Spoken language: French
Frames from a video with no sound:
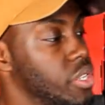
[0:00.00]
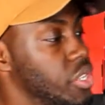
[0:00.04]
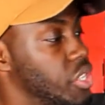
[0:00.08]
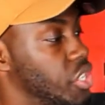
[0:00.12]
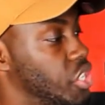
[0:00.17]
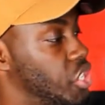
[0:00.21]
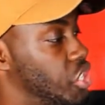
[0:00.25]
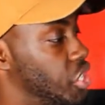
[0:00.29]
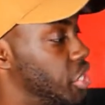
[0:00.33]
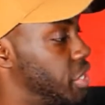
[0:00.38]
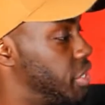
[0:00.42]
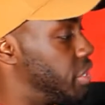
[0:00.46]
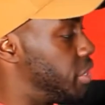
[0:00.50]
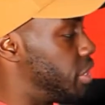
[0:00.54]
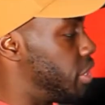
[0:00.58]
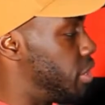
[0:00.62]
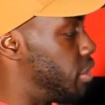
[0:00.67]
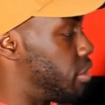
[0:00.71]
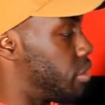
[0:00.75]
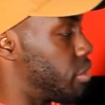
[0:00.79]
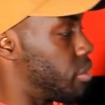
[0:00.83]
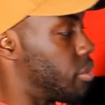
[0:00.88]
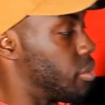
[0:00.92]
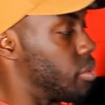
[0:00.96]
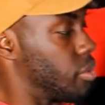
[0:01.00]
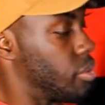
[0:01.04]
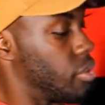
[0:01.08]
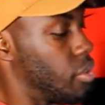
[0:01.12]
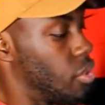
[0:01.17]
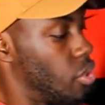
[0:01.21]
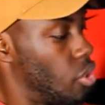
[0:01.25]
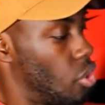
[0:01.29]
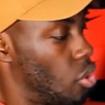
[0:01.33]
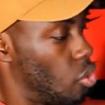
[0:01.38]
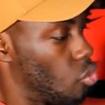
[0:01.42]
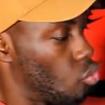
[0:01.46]
Chessin,
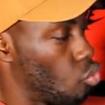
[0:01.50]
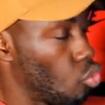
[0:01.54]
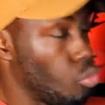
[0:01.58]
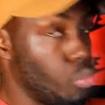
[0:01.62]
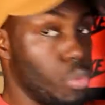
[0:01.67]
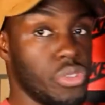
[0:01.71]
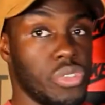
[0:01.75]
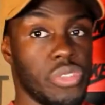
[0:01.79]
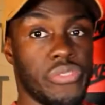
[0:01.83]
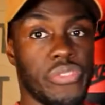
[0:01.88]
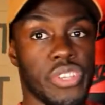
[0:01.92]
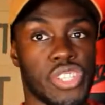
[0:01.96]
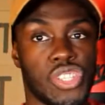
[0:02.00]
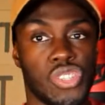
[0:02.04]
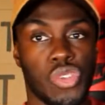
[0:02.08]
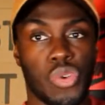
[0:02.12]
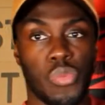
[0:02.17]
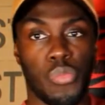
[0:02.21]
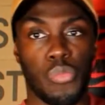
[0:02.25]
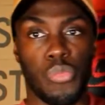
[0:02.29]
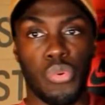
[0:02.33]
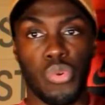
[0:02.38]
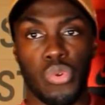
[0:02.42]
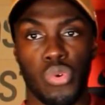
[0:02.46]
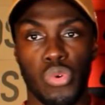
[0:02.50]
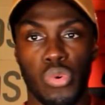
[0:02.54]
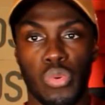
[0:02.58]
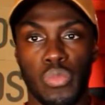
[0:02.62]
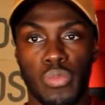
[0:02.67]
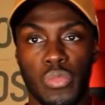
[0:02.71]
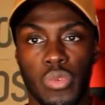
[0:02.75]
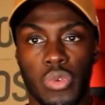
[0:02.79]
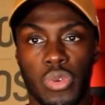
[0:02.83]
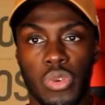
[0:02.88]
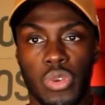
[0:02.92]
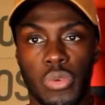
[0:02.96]
donc petite veste bleue
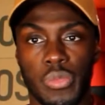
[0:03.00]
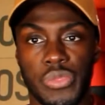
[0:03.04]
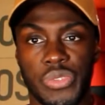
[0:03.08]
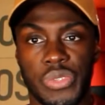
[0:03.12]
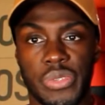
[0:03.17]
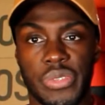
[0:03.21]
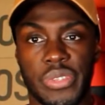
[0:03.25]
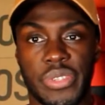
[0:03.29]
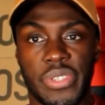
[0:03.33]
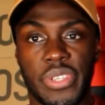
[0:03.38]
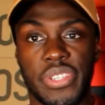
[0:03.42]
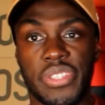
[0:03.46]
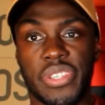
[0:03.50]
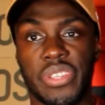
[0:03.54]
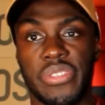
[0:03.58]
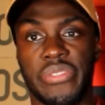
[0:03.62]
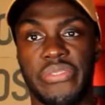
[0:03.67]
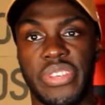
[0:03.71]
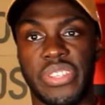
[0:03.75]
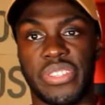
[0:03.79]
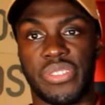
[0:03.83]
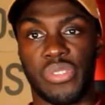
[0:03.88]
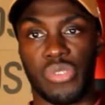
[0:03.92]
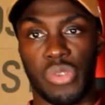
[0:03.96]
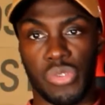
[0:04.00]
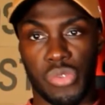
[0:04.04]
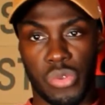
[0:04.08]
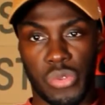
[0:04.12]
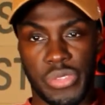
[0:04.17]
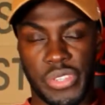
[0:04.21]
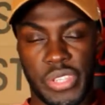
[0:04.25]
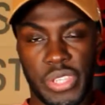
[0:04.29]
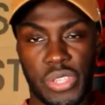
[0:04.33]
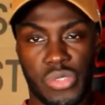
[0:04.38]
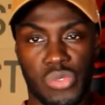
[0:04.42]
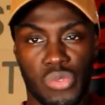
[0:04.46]
comme ceci. C'est une veste
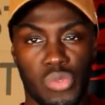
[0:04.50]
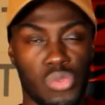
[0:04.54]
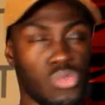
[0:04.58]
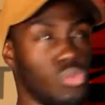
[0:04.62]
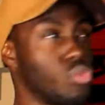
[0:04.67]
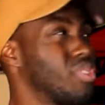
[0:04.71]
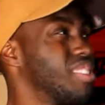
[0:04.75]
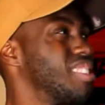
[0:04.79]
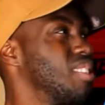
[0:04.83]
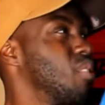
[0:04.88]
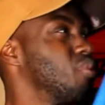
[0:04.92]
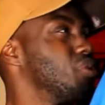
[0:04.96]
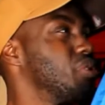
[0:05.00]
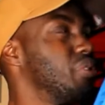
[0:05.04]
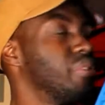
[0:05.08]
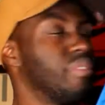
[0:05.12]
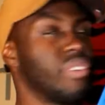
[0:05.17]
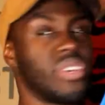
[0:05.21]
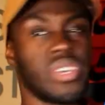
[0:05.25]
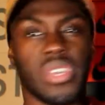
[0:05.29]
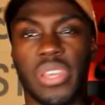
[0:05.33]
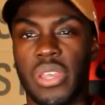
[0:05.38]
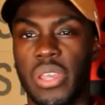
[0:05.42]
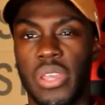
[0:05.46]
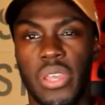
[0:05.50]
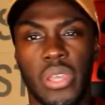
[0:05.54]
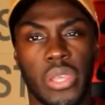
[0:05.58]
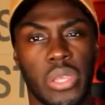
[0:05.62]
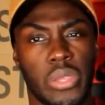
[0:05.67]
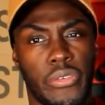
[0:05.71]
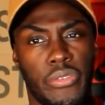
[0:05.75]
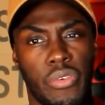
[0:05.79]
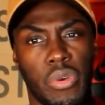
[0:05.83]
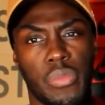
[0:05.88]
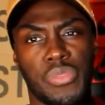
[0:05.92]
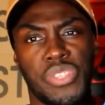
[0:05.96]
d'entre-saison, donc ça en hiver, il
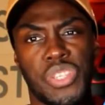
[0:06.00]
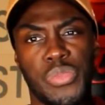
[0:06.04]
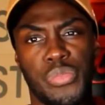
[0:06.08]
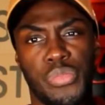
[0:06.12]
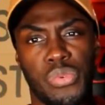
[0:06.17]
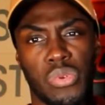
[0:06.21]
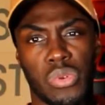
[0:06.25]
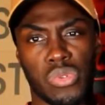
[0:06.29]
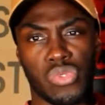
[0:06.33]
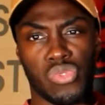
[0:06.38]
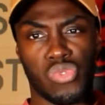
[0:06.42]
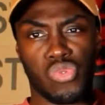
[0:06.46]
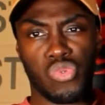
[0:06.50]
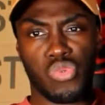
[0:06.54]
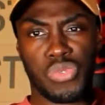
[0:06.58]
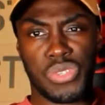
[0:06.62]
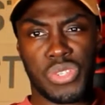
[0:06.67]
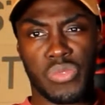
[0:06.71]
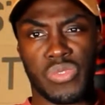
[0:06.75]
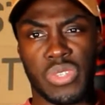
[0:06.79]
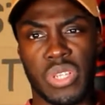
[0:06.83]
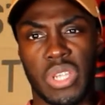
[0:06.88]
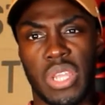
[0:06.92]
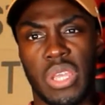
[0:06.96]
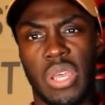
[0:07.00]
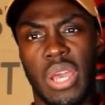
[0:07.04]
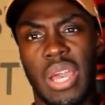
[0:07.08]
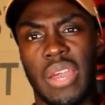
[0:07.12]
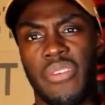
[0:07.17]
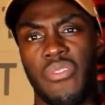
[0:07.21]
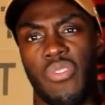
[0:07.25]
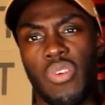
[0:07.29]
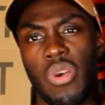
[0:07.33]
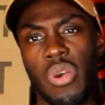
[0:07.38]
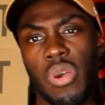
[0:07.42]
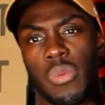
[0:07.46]
faut un petit peu en dessous, sinon vous allez
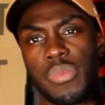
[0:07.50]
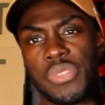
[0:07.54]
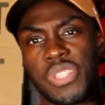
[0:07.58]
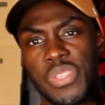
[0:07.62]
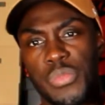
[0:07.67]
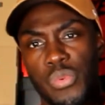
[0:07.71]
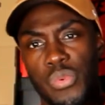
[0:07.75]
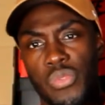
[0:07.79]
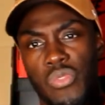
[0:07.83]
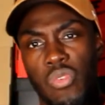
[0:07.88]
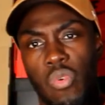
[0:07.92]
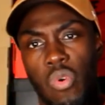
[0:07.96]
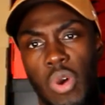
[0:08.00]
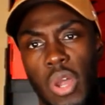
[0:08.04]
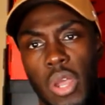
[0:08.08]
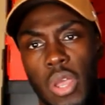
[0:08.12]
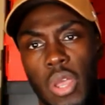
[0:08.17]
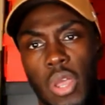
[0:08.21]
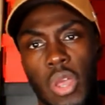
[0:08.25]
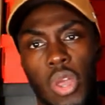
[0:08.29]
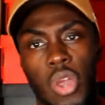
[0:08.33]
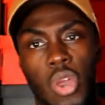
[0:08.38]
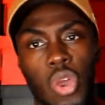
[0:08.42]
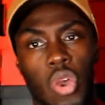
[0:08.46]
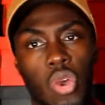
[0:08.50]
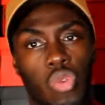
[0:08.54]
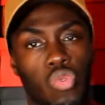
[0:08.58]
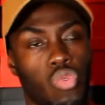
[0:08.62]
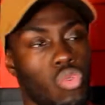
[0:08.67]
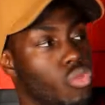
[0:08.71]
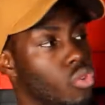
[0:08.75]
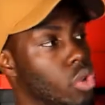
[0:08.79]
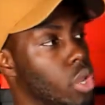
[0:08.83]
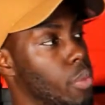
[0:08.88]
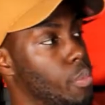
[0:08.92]
avoir un petit peu froid. Donc voilà,